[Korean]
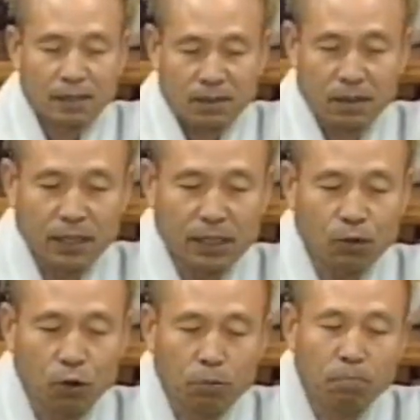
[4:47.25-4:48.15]
그것이
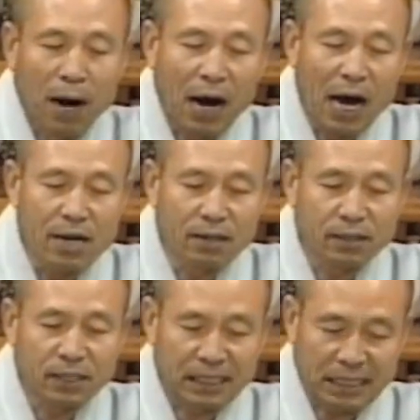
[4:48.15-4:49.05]
곧 마하연의
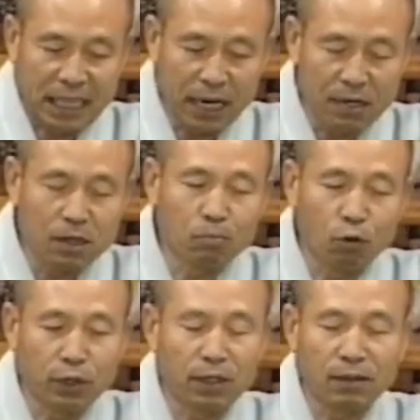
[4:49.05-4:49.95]
체를
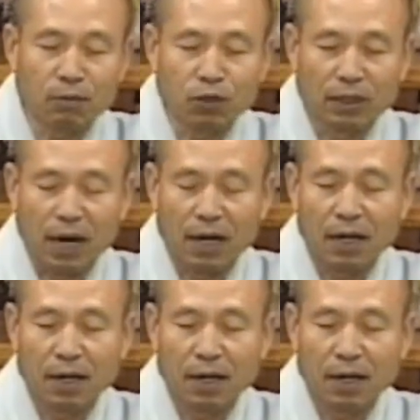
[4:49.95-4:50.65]
보이기 때문이다.